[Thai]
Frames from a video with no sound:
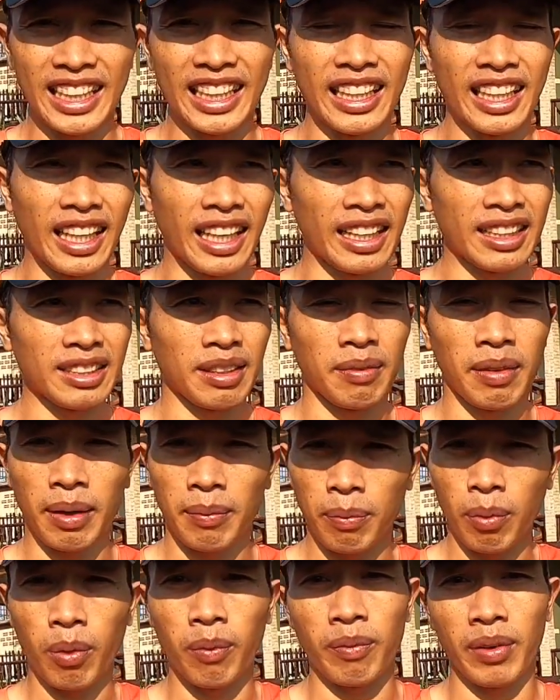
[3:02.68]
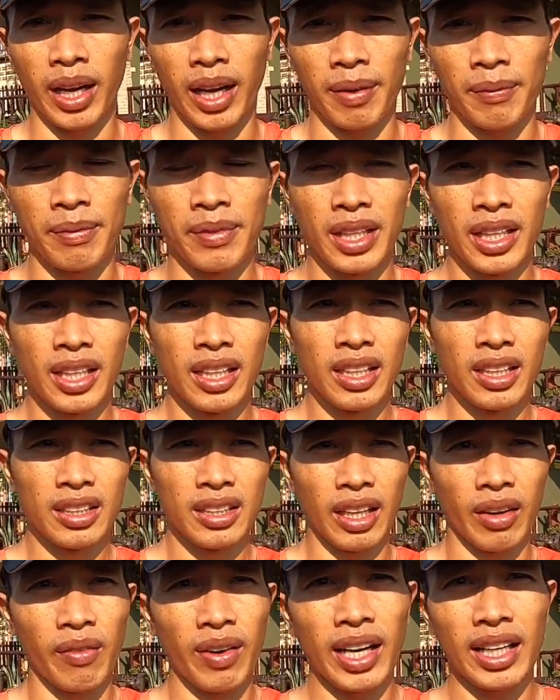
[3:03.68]
ทีนะสำหรับผมนะครับ
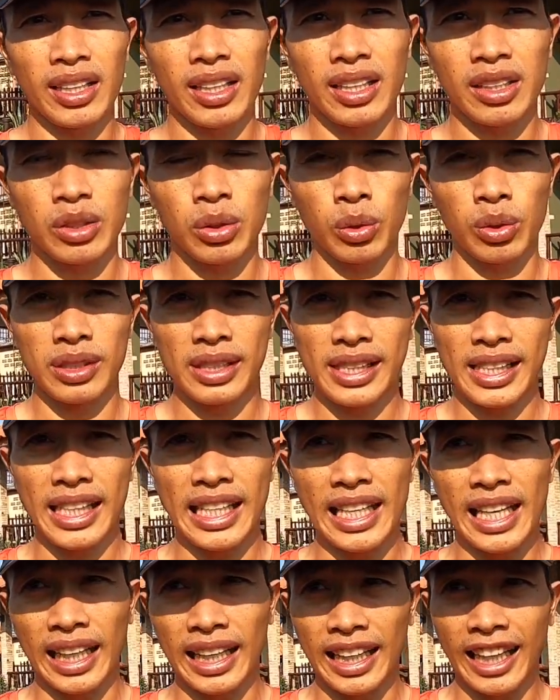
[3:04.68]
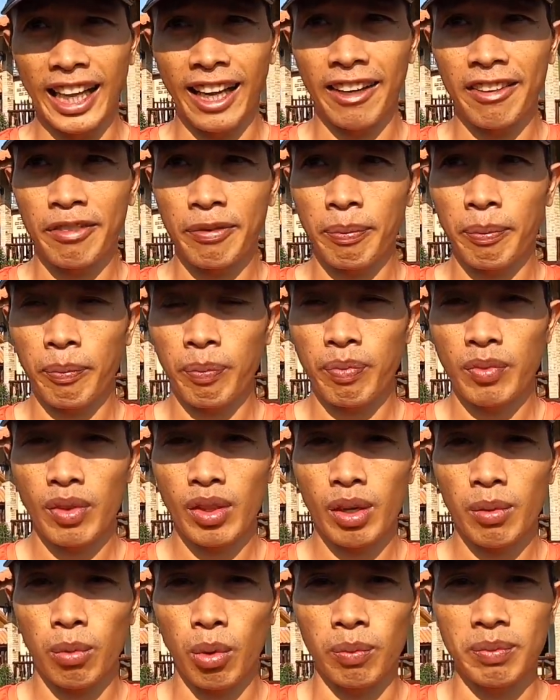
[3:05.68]
แต่ว่าถ้าโซน 4 อย่างเนี้ย
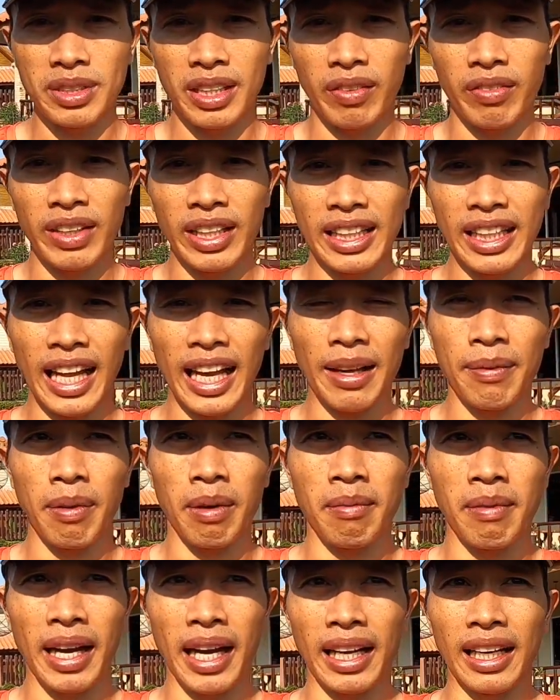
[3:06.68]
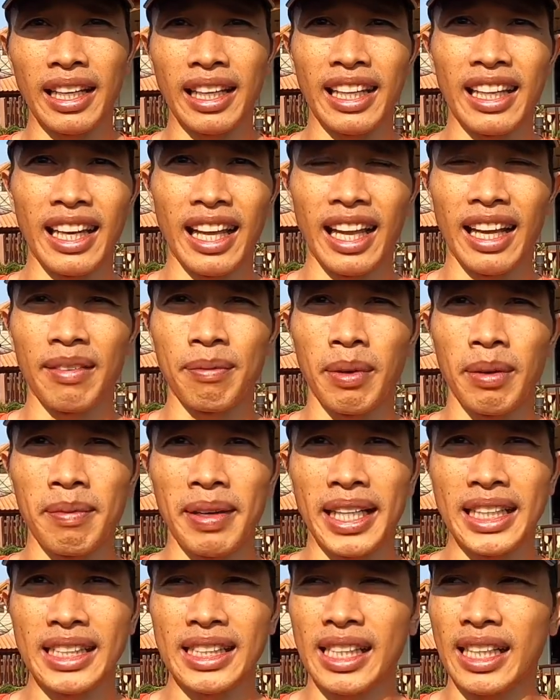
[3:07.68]
ผมจะวิ่งได้ประมาณ ประ
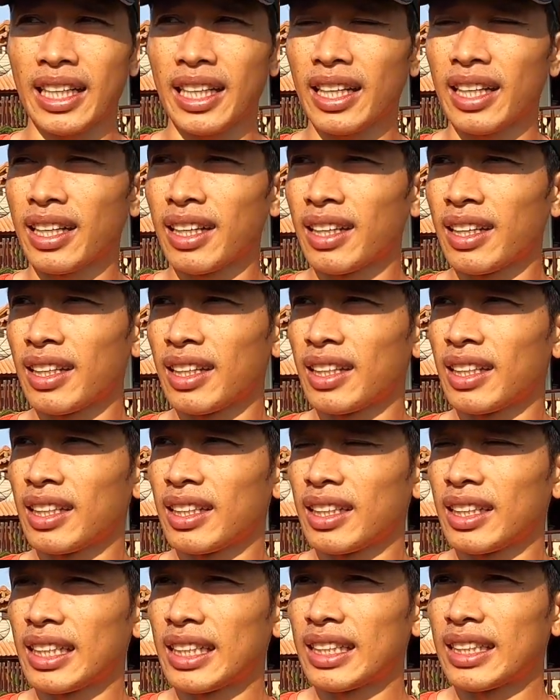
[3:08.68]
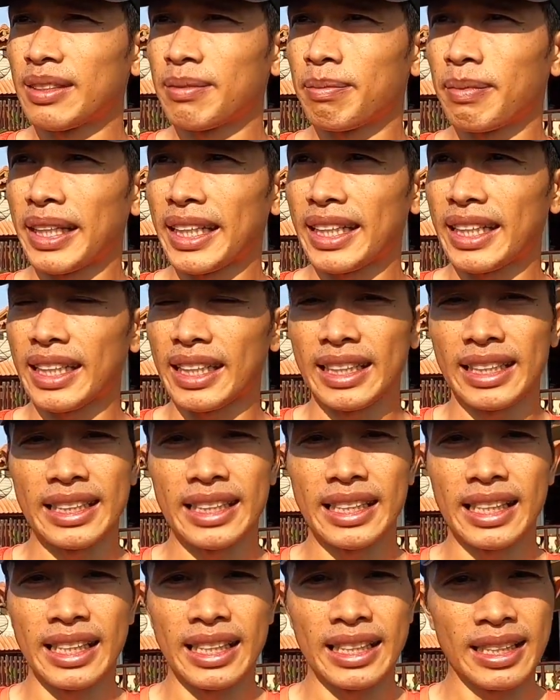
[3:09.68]
มาณสัก ไม่เกิน
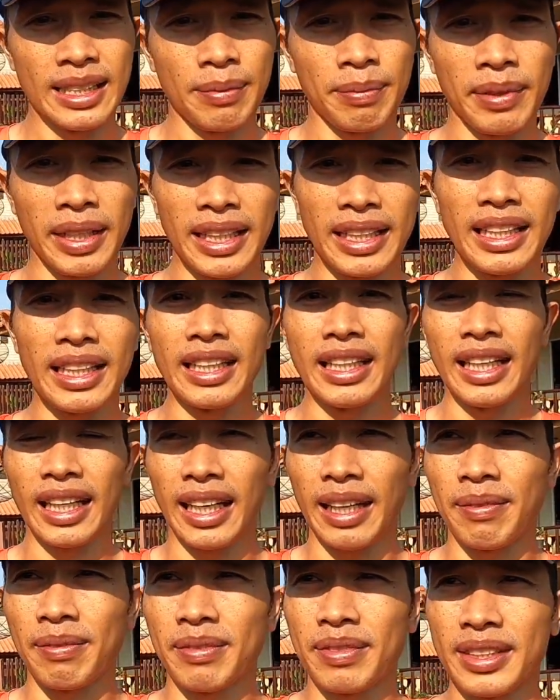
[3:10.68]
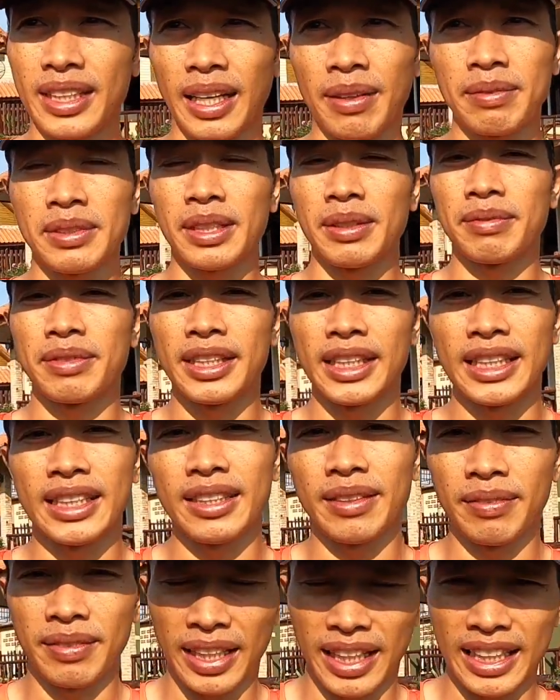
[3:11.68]
40 นาทีนะครับ
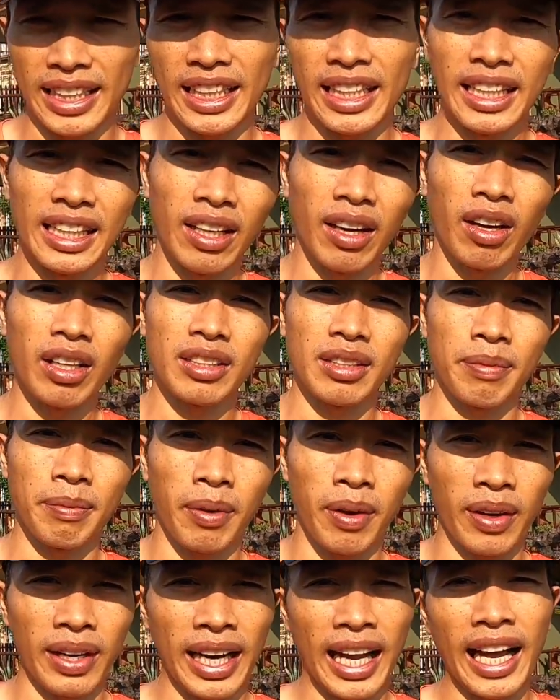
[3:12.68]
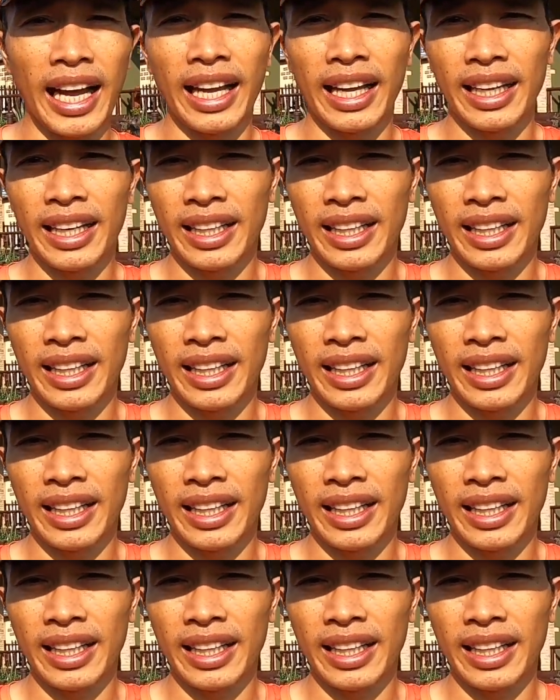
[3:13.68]
30-40 นาทีก็จะพอได้